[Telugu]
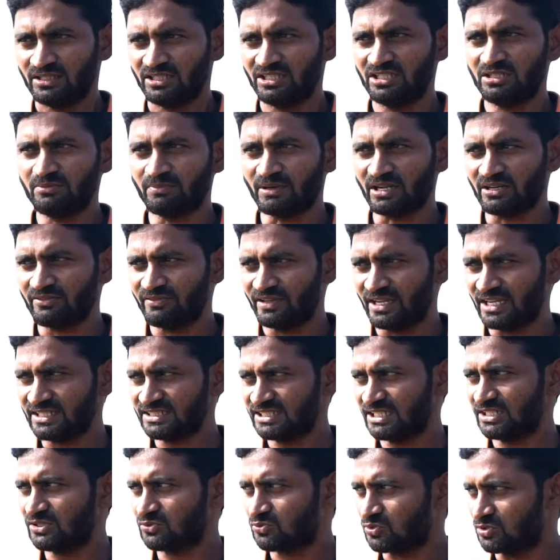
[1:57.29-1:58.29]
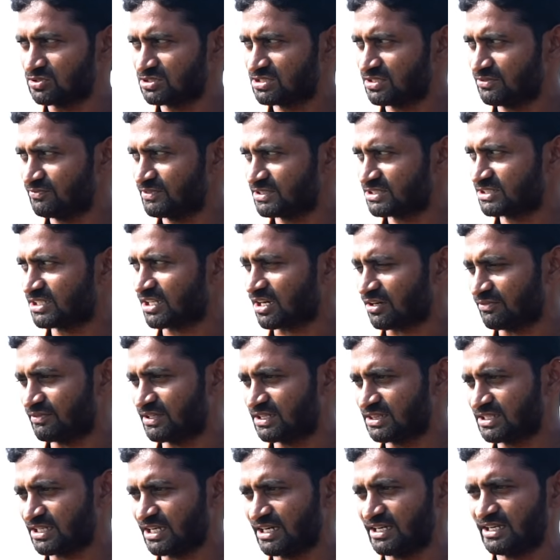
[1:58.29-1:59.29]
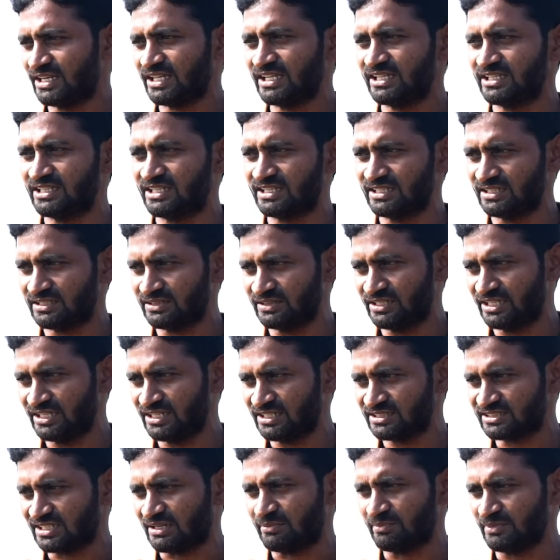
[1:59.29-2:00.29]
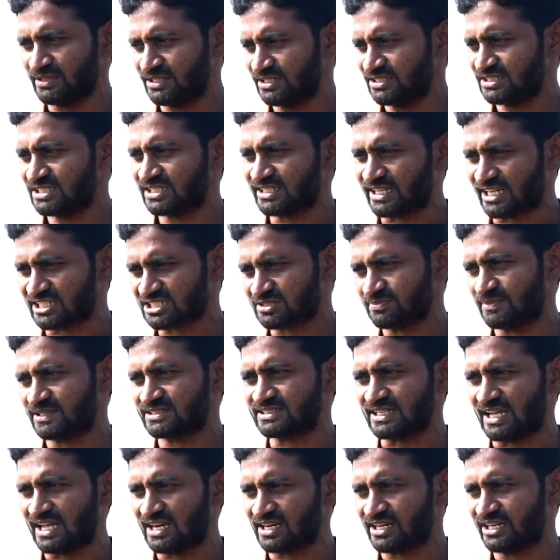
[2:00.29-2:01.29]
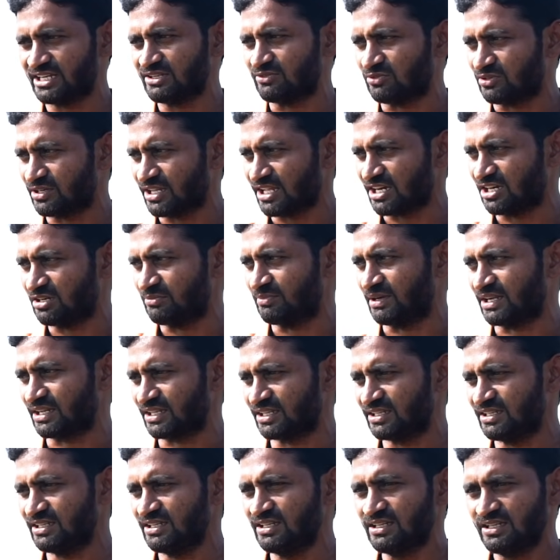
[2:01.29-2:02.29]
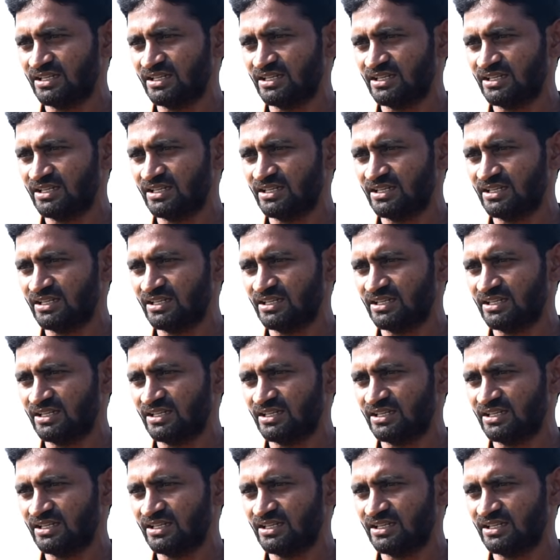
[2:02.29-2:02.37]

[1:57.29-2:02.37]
ఇది మనం వేసేది కొంచెం విస్తీర్ణం ఎందుకంటే ఇది దీనికి సంబంధించి కస్టమర్స్ ఆల్రెడీ ఉండాలండి మనకి